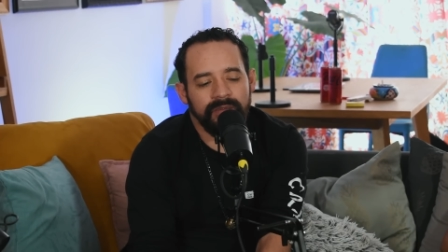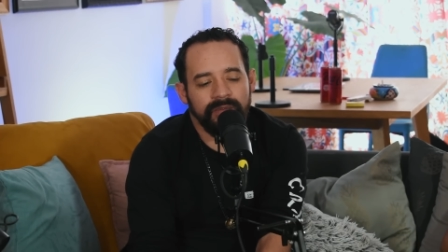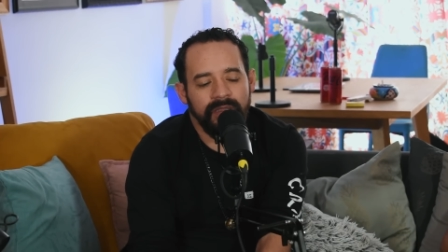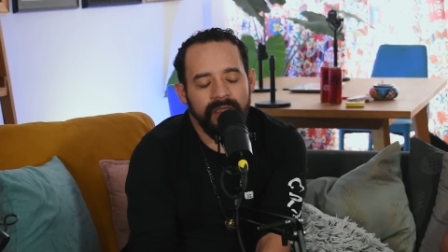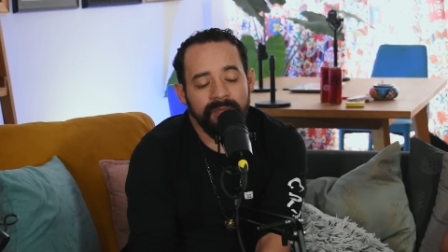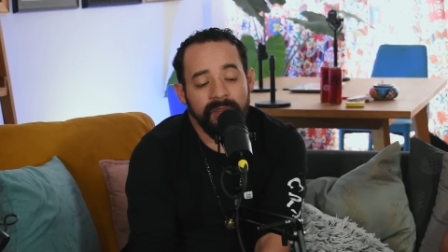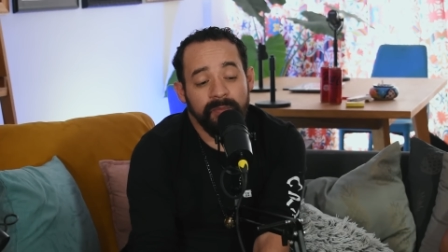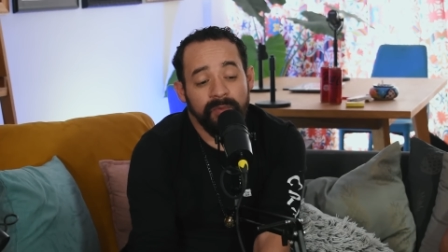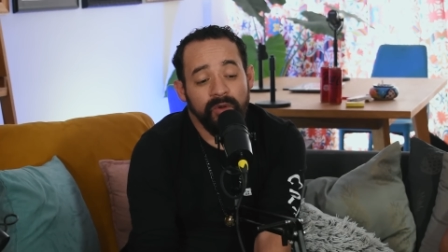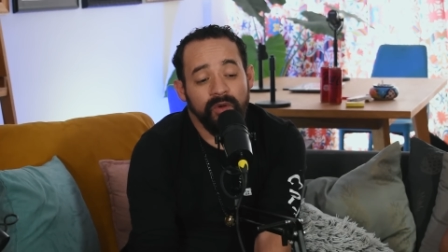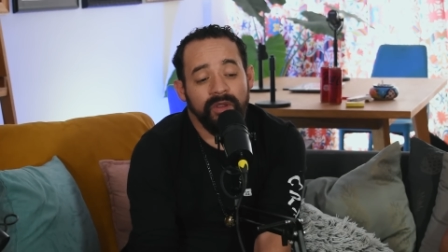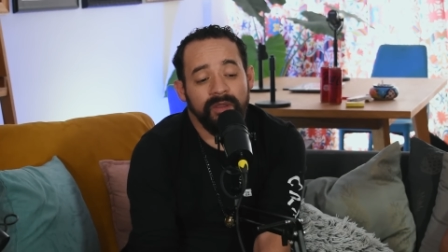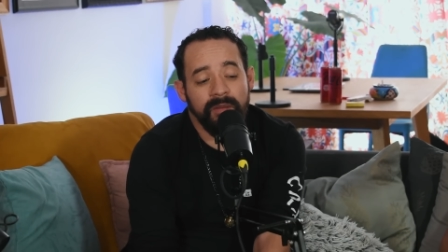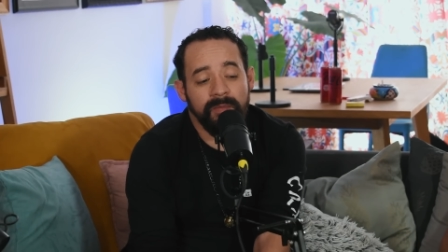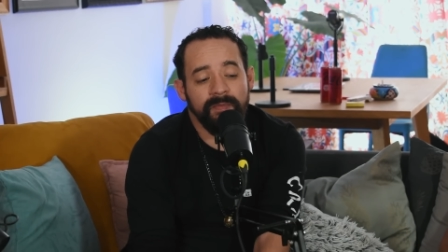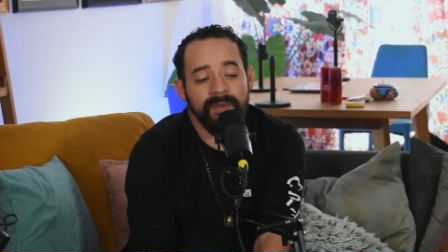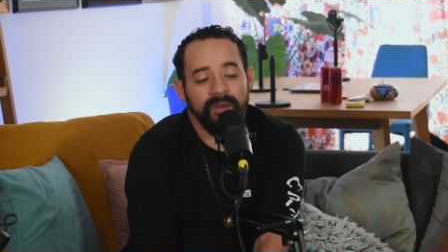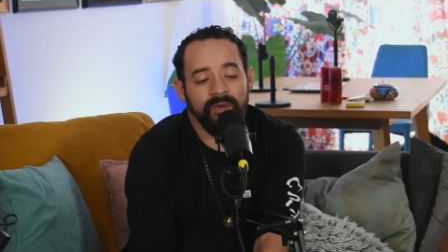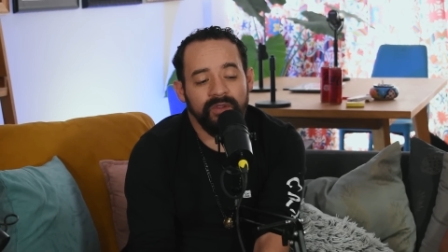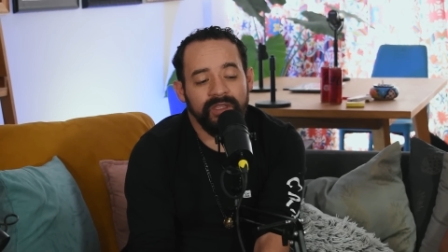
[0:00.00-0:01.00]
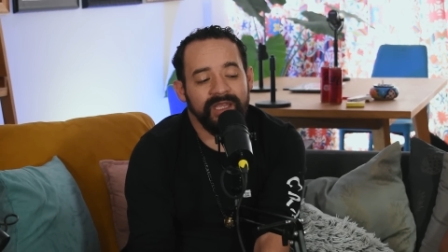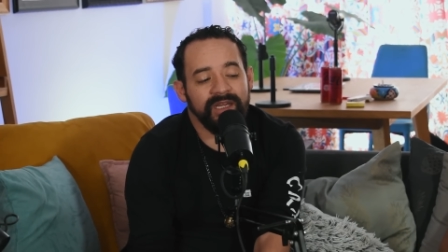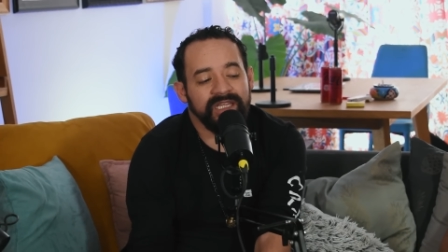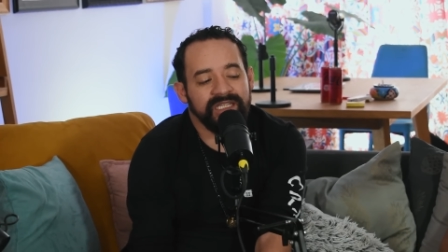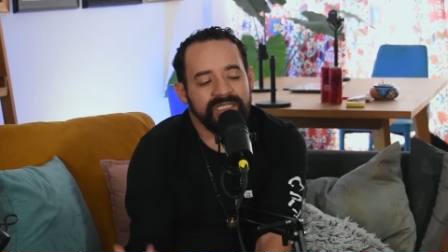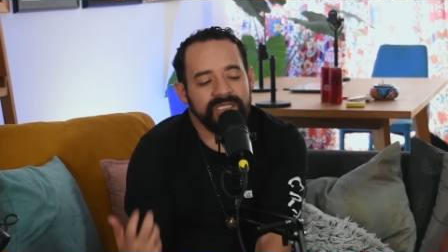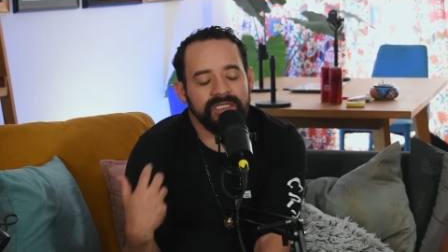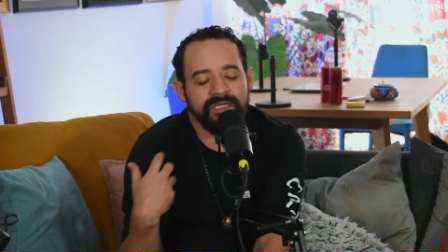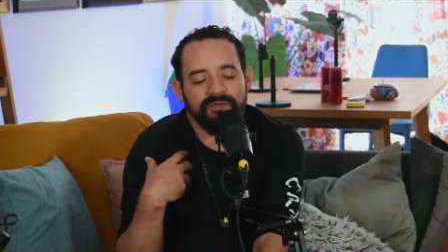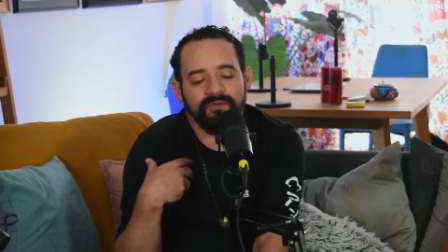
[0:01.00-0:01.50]
a mí por lo que me pegó ya ni
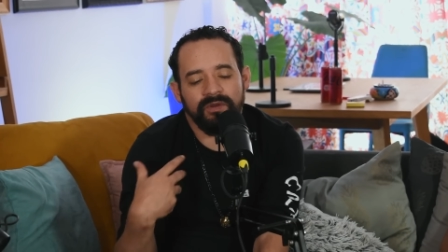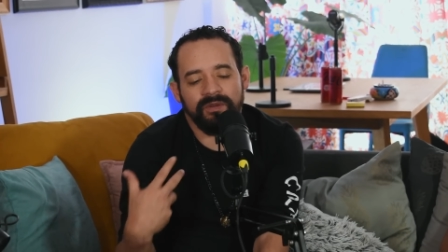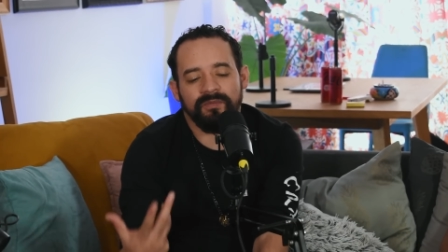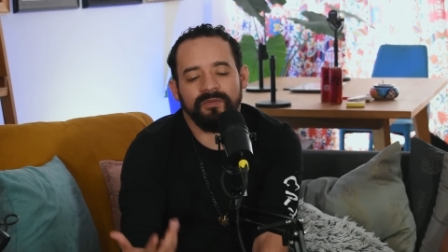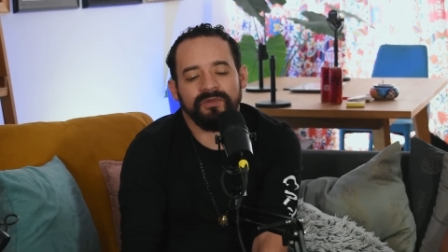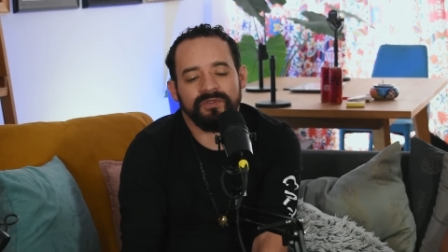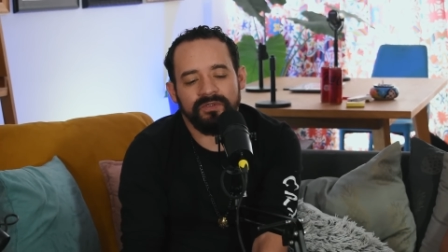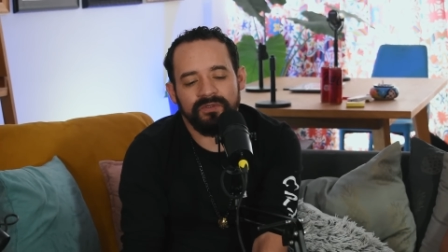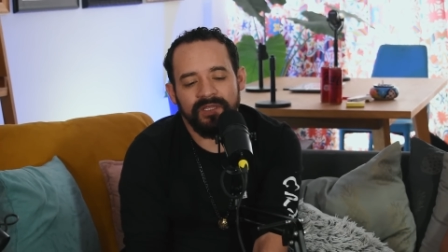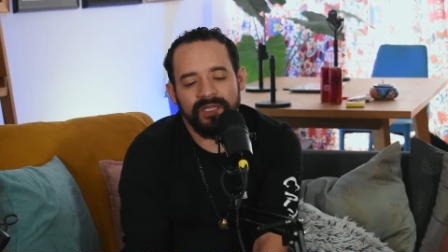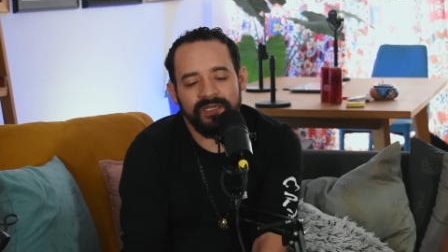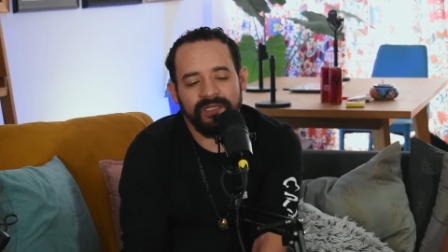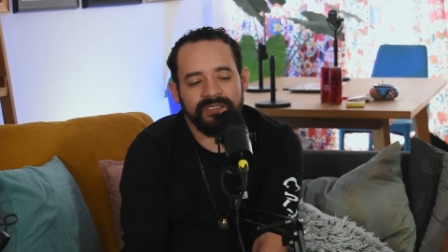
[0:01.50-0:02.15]
siquiera fue emocional.